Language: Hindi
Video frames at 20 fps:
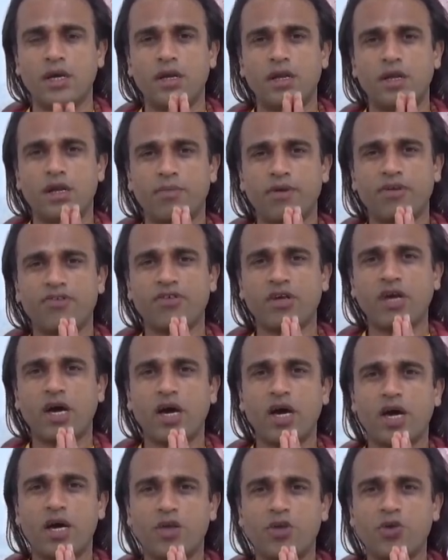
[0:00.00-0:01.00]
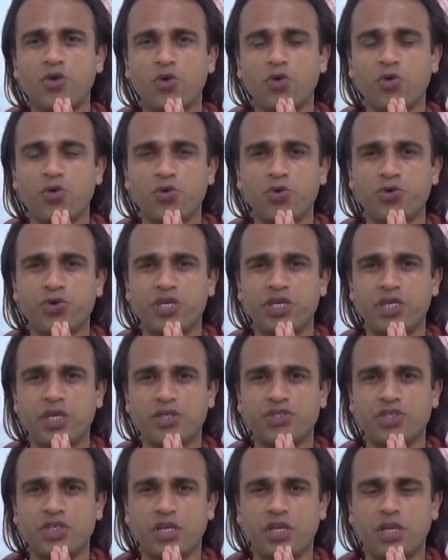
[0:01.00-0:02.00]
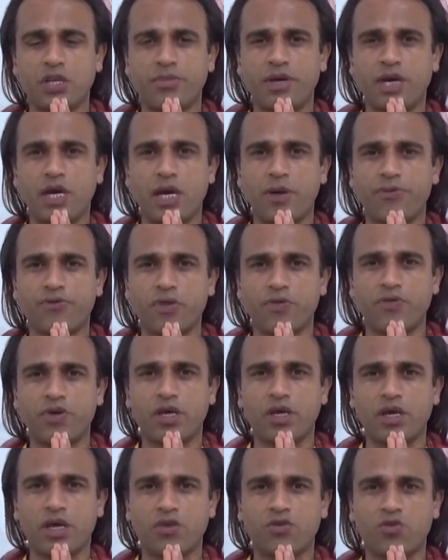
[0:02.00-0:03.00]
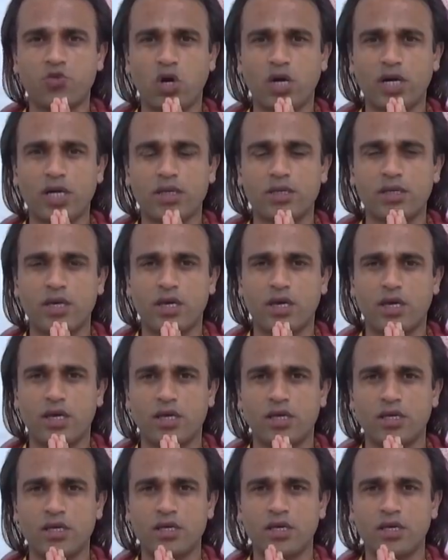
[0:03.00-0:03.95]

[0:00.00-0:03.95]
नमस्कार योग गुरु धीरज चैनल में आप सभी का स्वागत है